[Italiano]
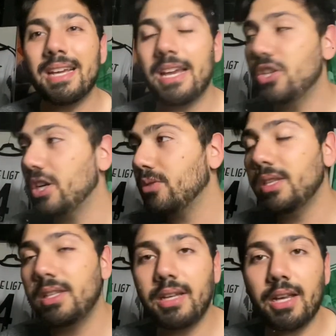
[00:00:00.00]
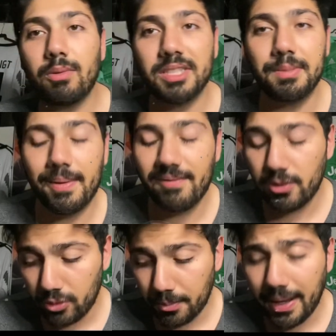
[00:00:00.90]
E già, quindi direi quasi
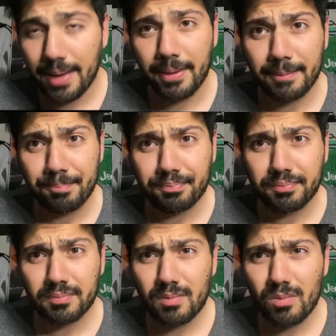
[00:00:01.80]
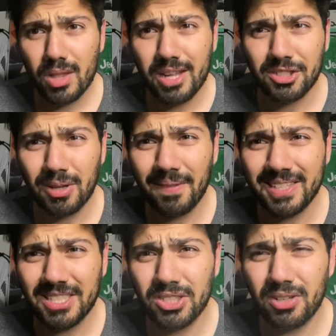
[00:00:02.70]
benvenuto Bremer. Sulla
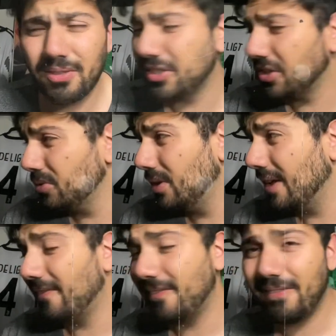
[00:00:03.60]
faccia... sulla...